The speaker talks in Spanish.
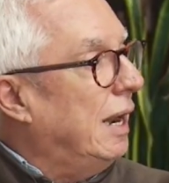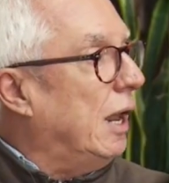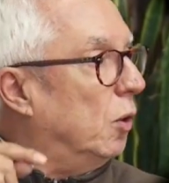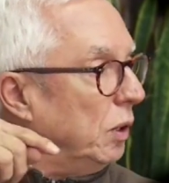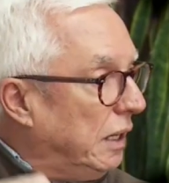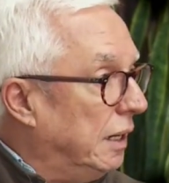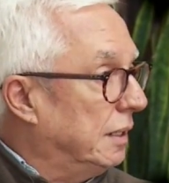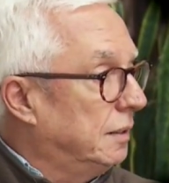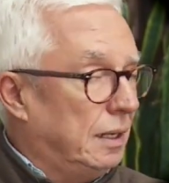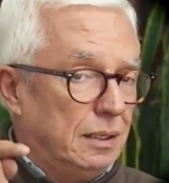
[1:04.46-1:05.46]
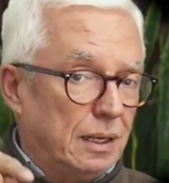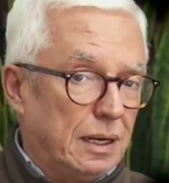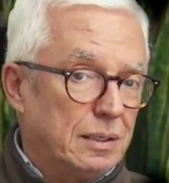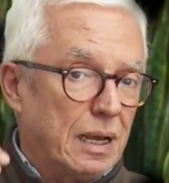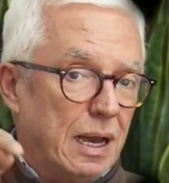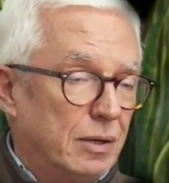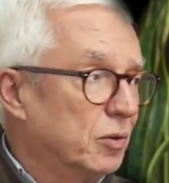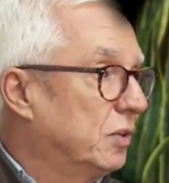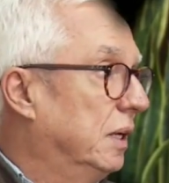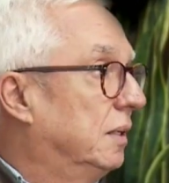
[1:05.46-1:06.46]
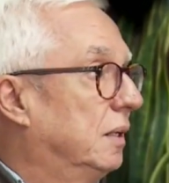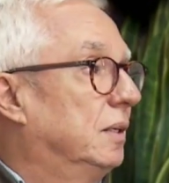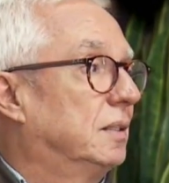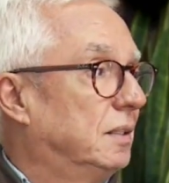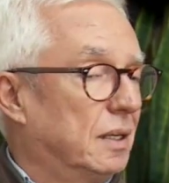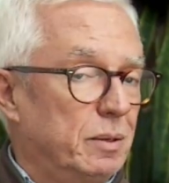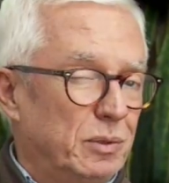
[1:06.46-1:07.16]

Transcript: leoninas de interés a esos 117